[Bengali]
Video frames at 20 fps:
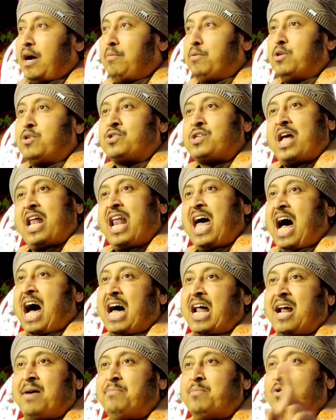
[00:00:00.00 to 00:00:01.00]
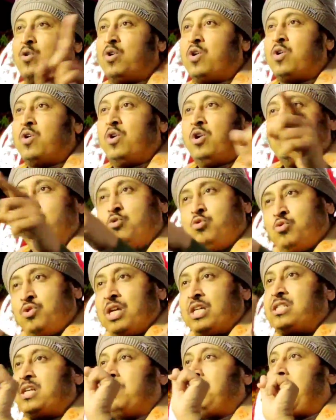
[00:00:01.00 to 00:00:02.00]
আমার হারাম খোর বলো
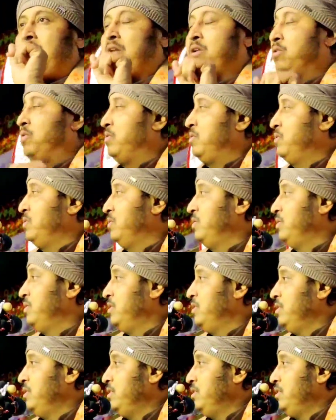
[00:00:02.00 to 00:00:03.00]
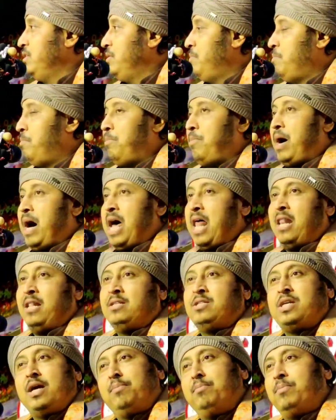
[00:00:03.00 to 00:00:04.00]
জুটেছে ভালো মাল
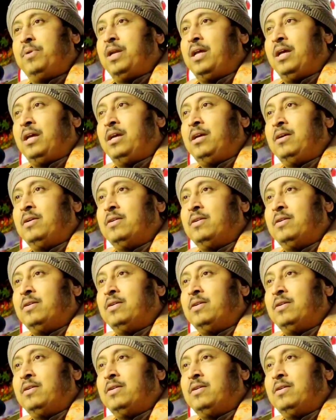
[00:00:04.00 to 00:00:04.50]
যেমনি